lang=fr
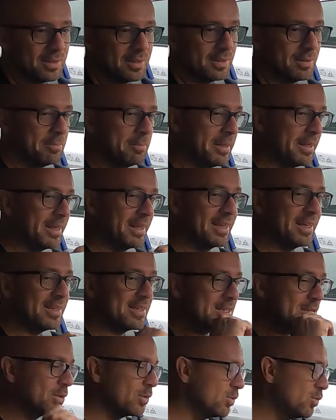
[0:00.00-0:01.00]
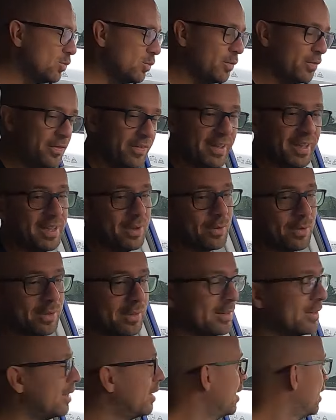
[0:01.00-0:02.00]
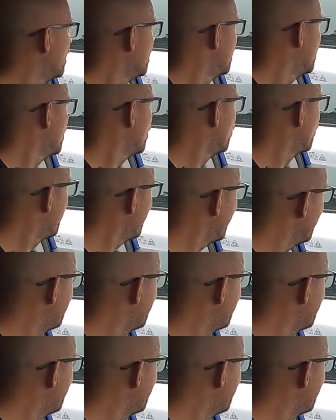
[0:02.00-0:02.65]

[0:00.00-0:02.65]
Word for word: Mais qu'est-ce que tu fais On va